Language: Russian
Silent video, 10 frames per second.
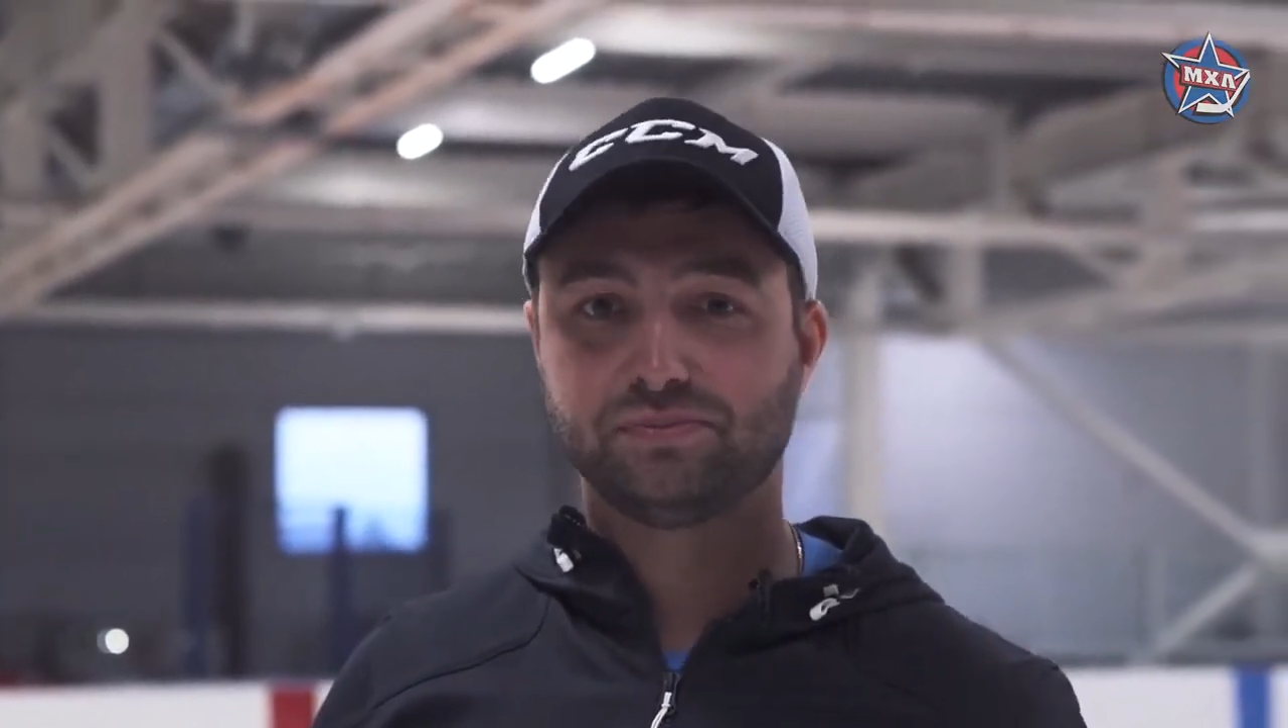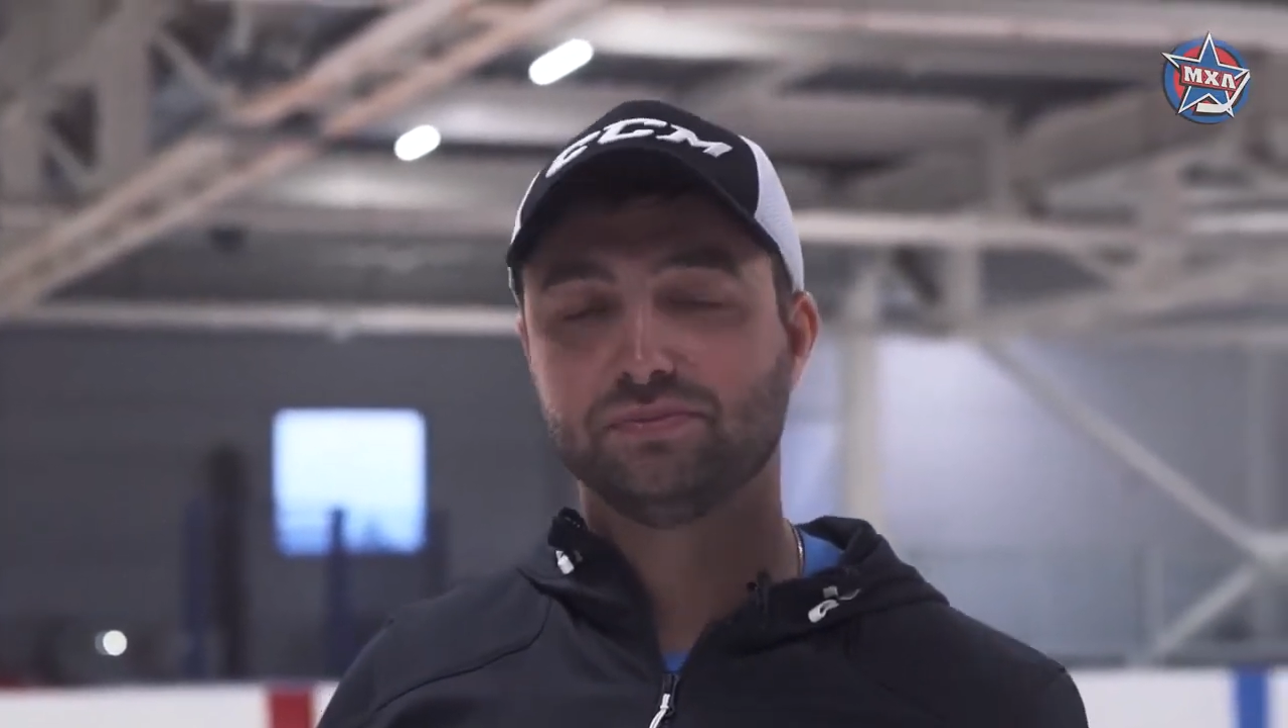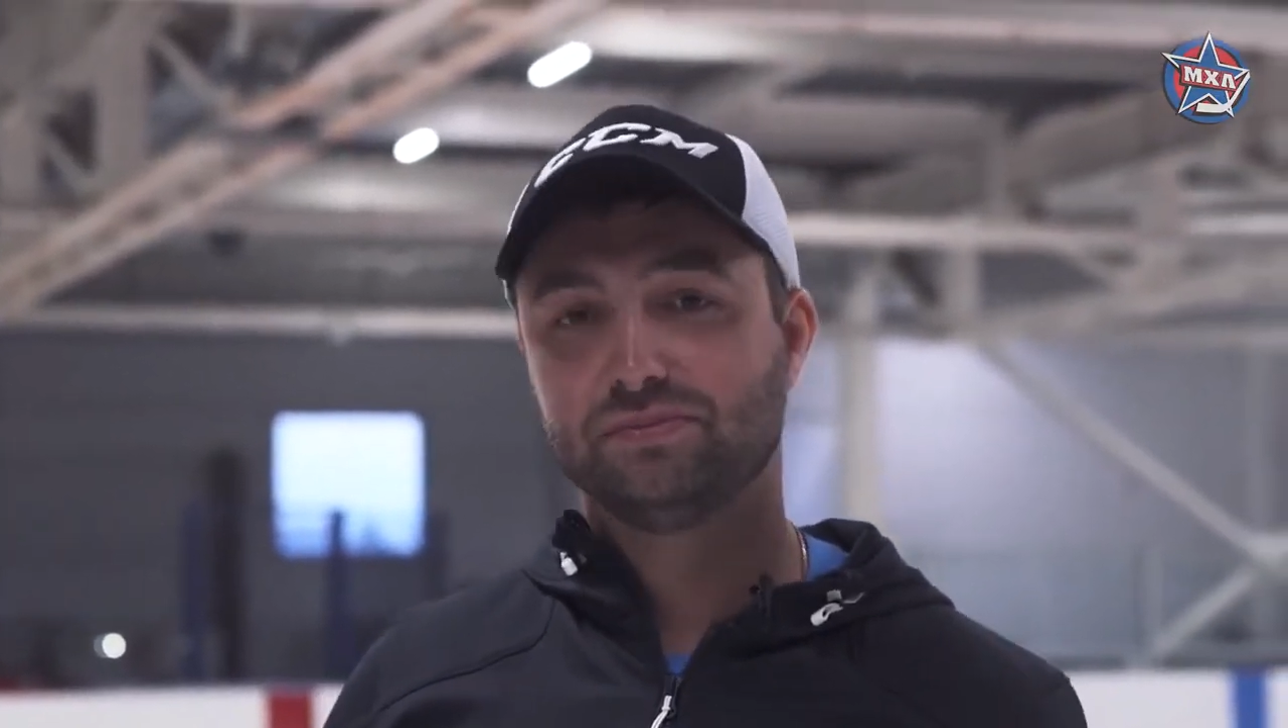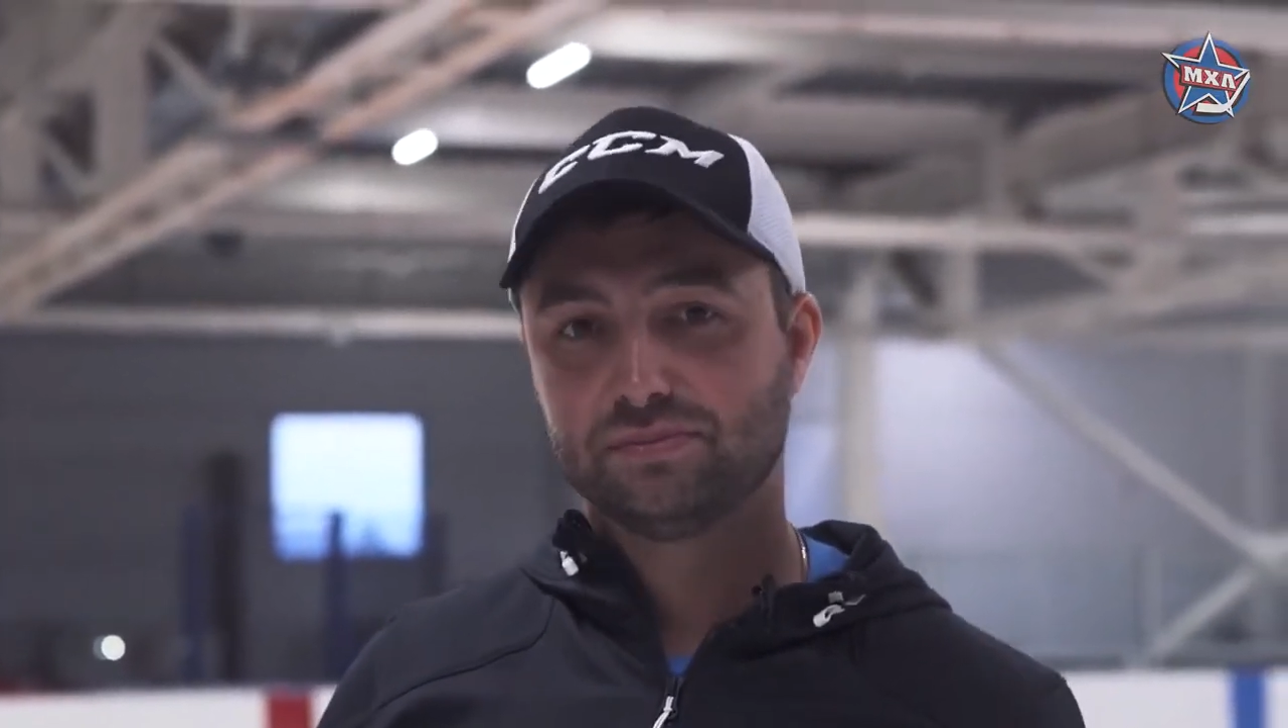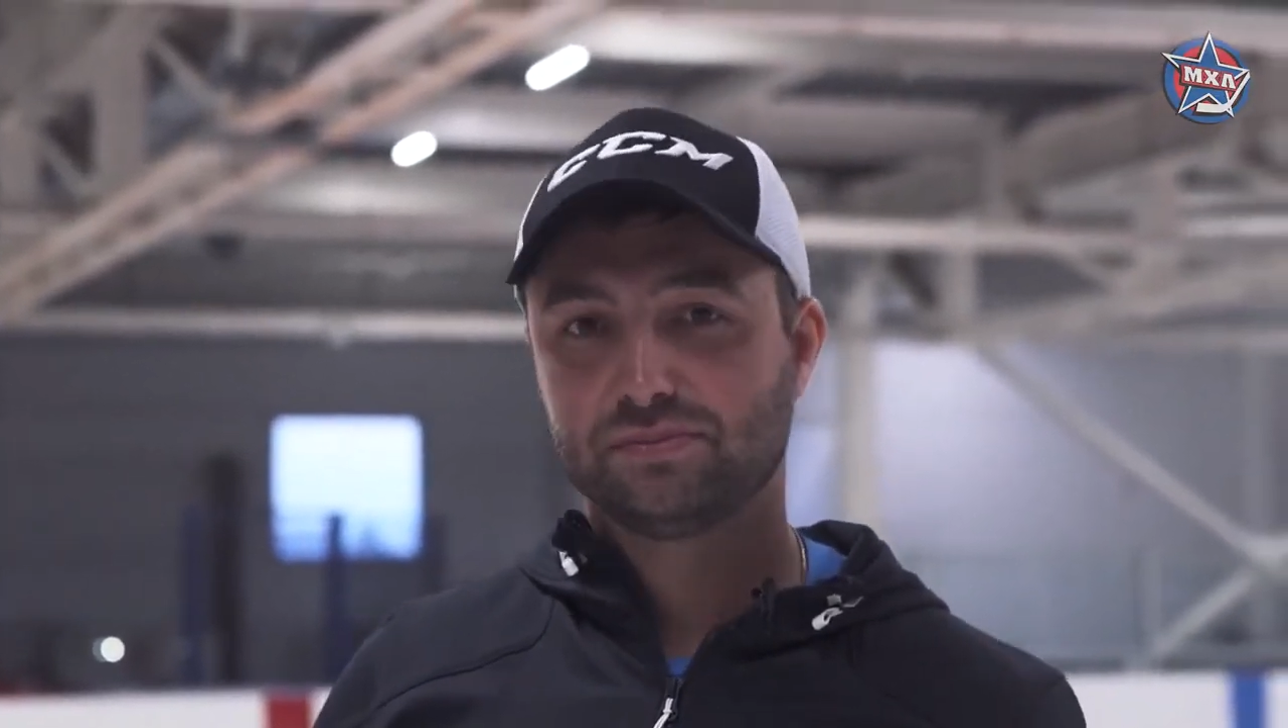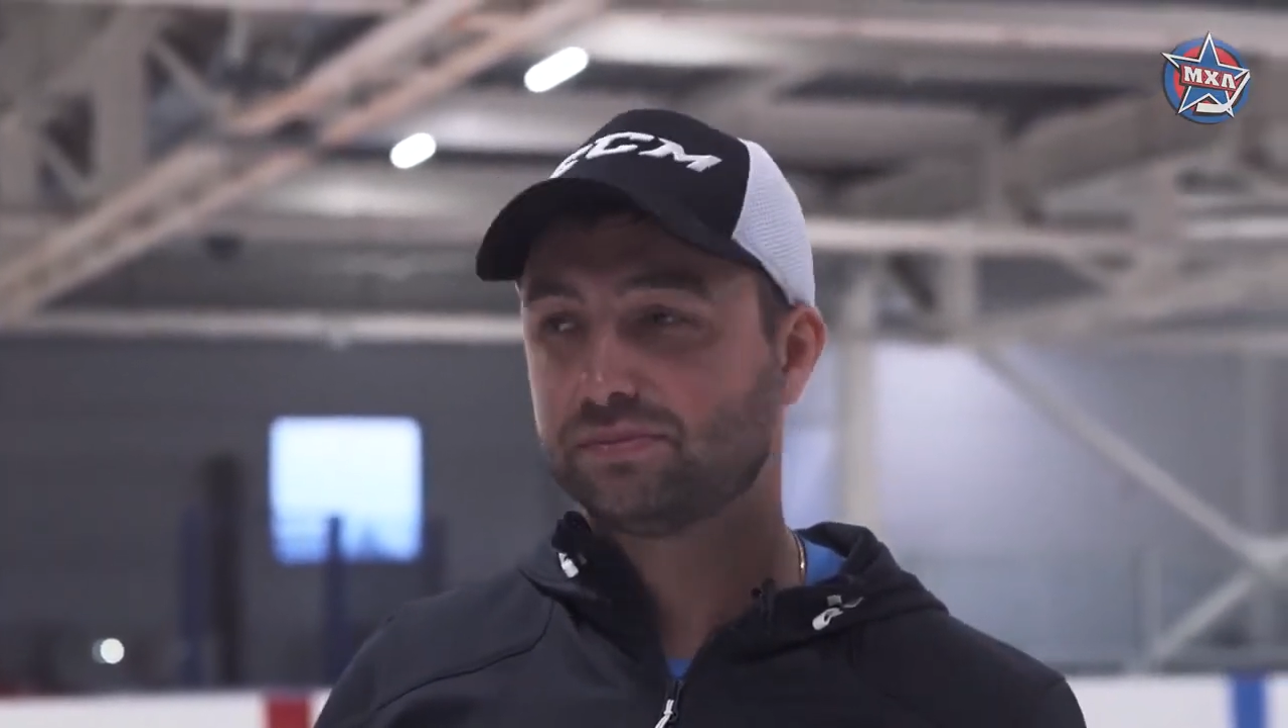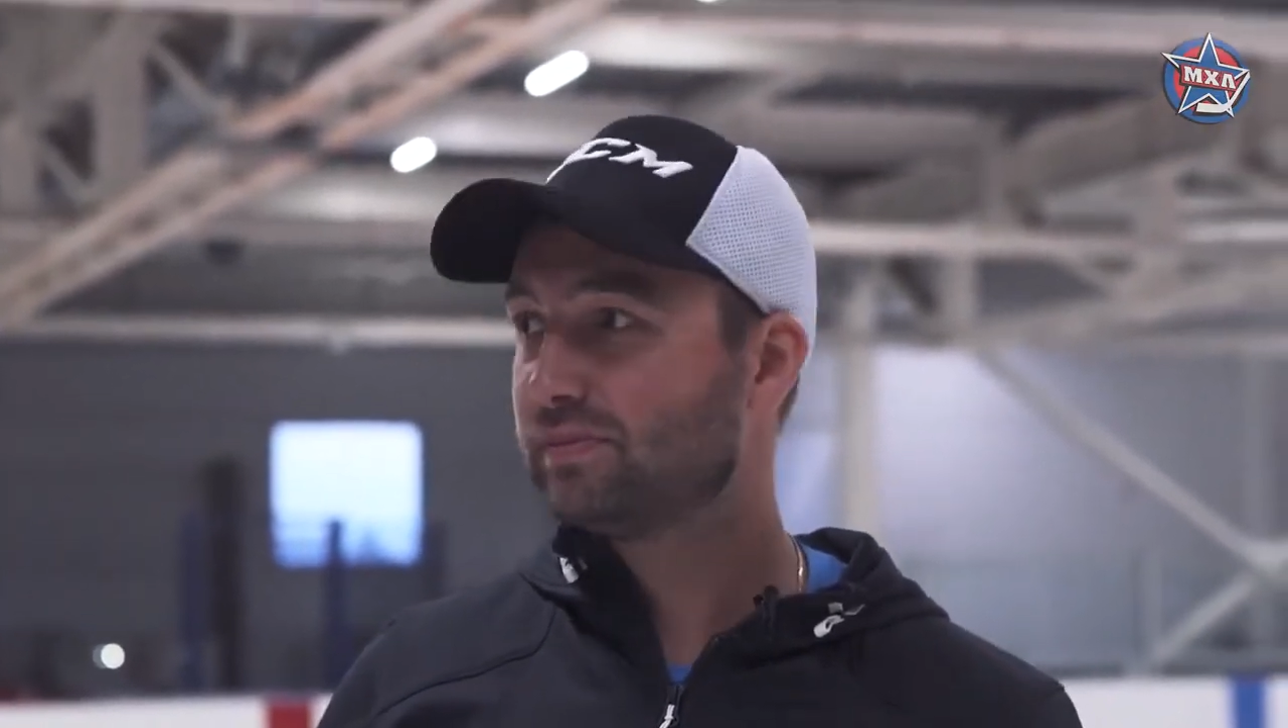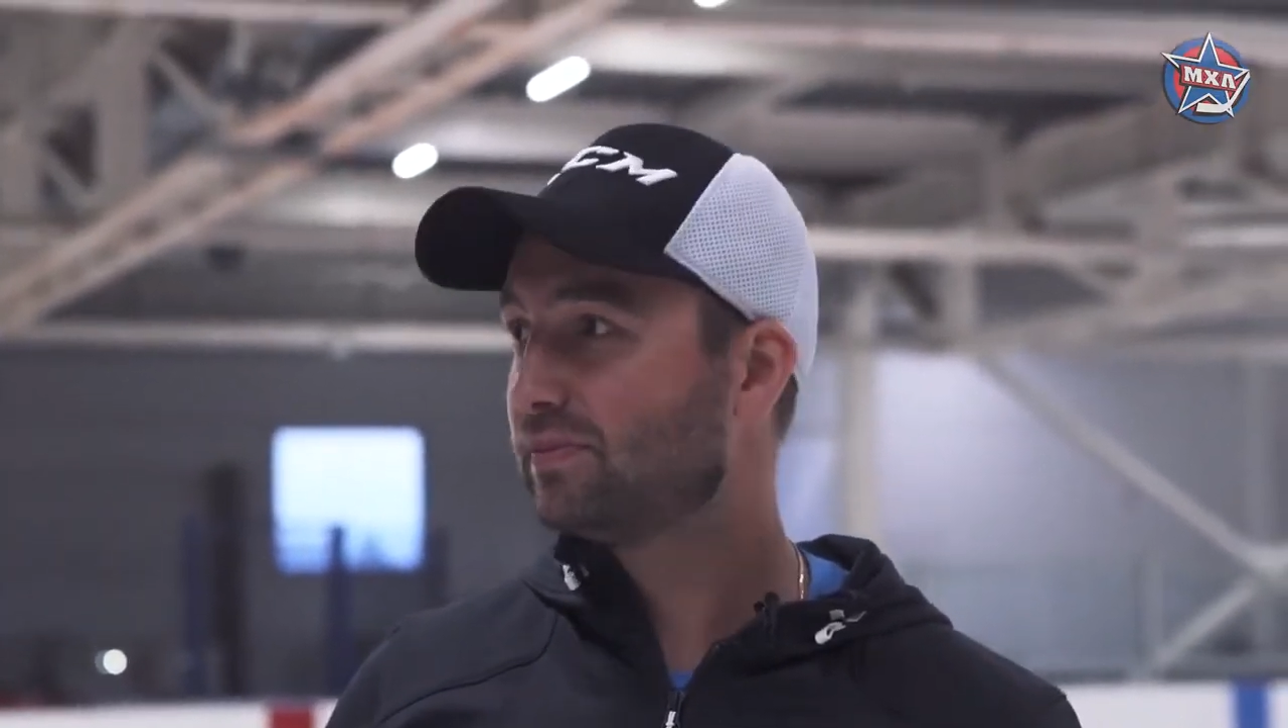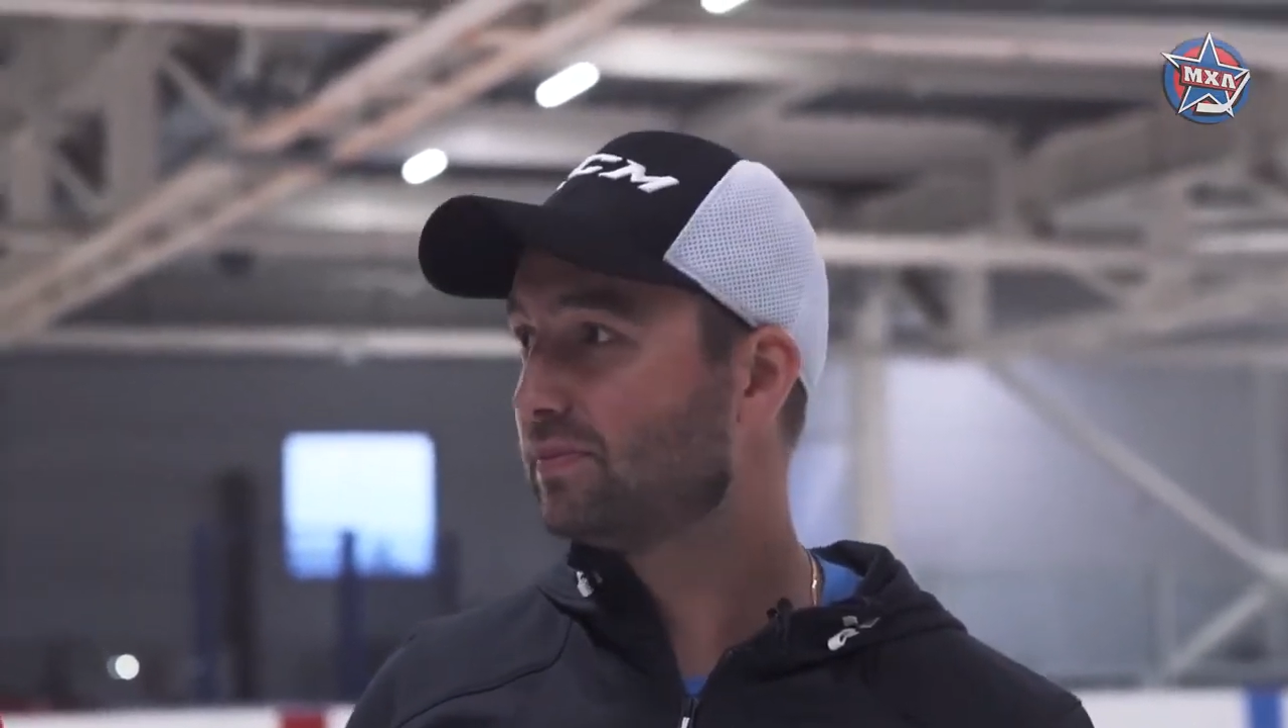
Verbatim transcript: Андрюх, ты готов?